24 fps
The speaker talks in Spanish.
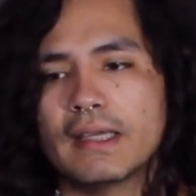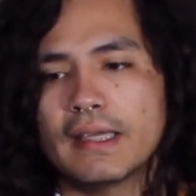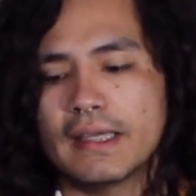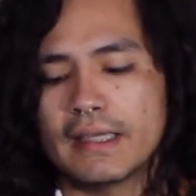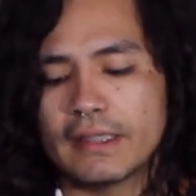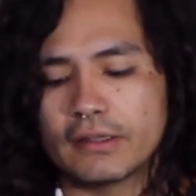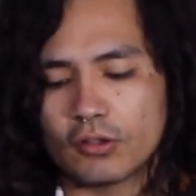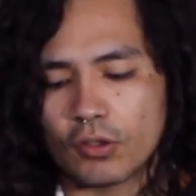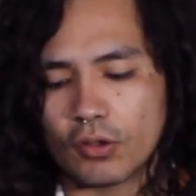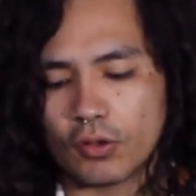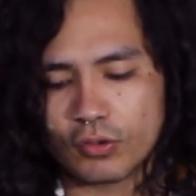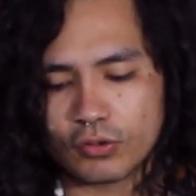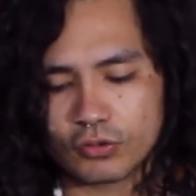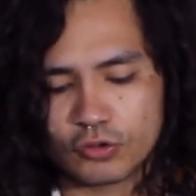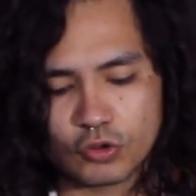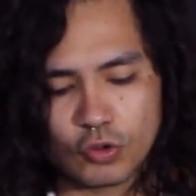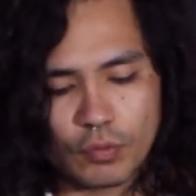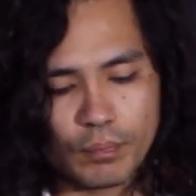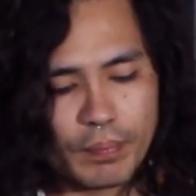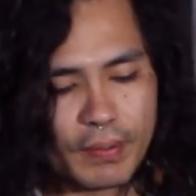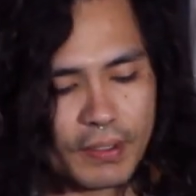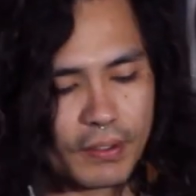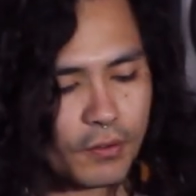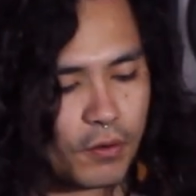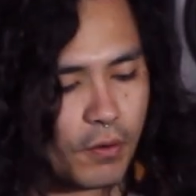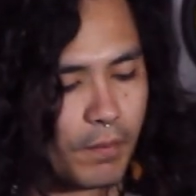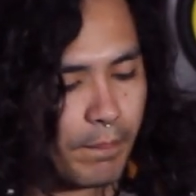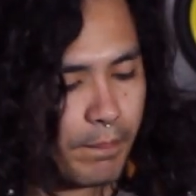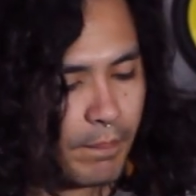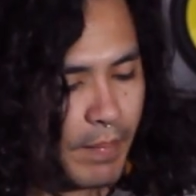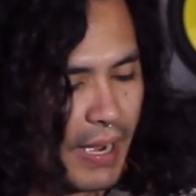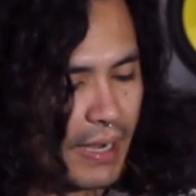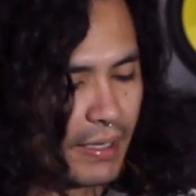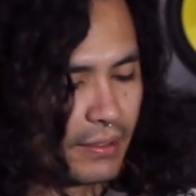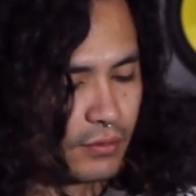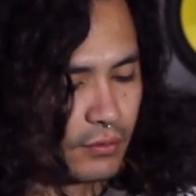y todo súper
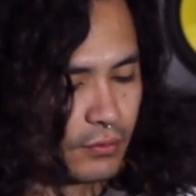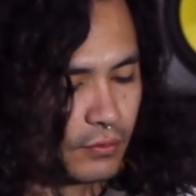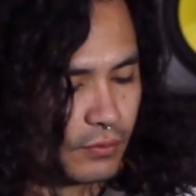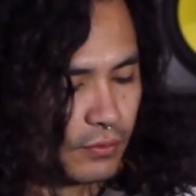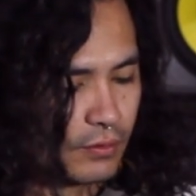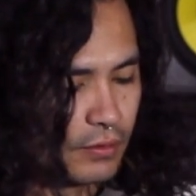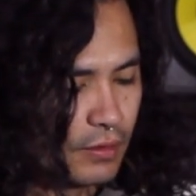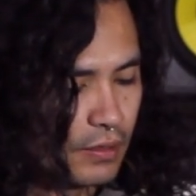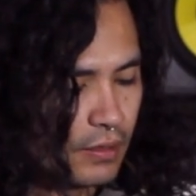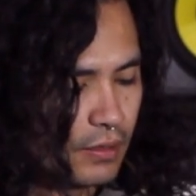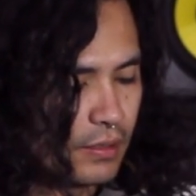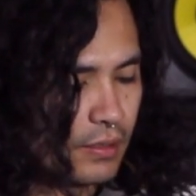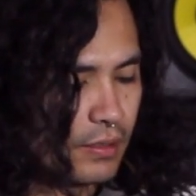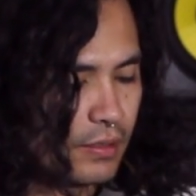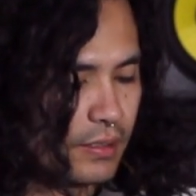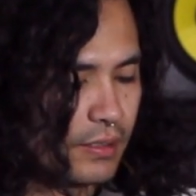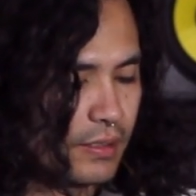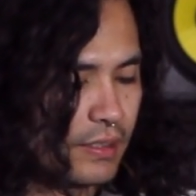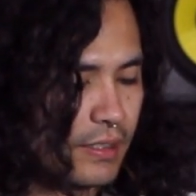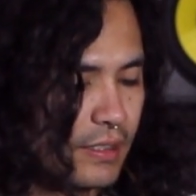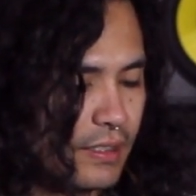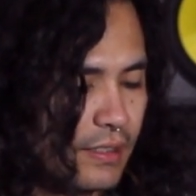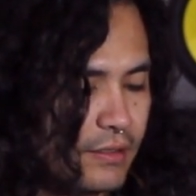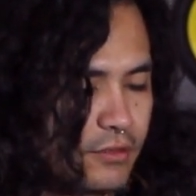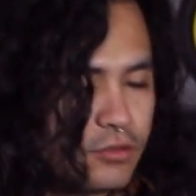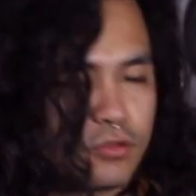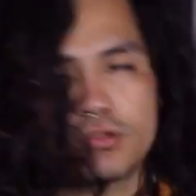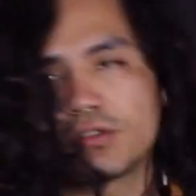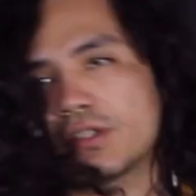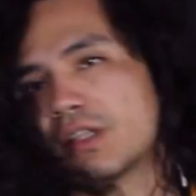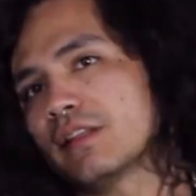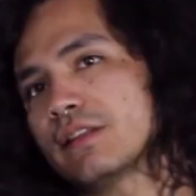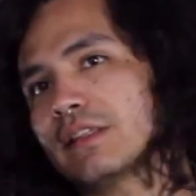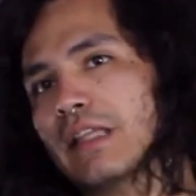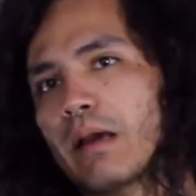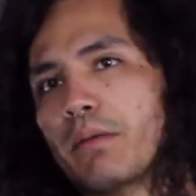compacto y
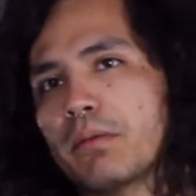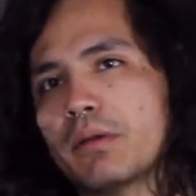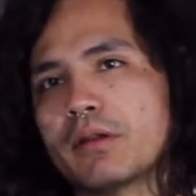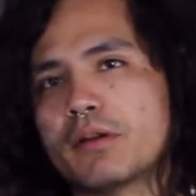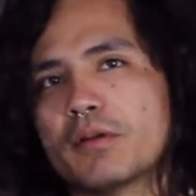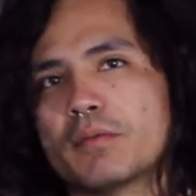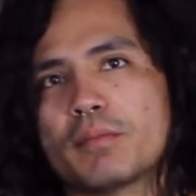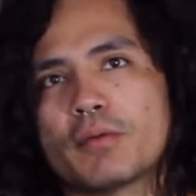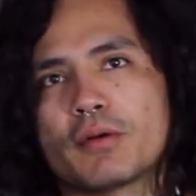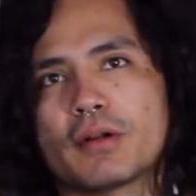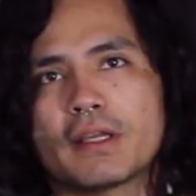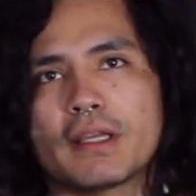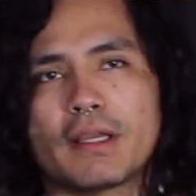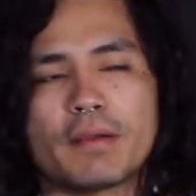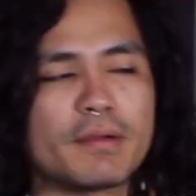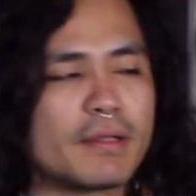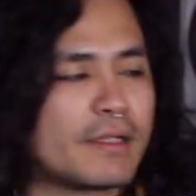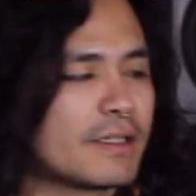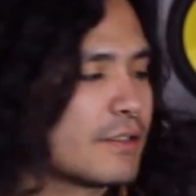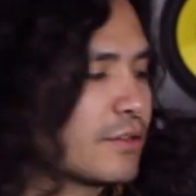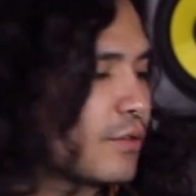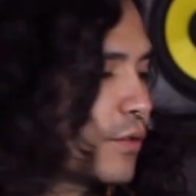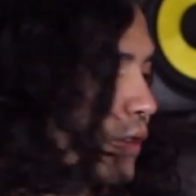sustentable, ¿no? Porque ya ven que eso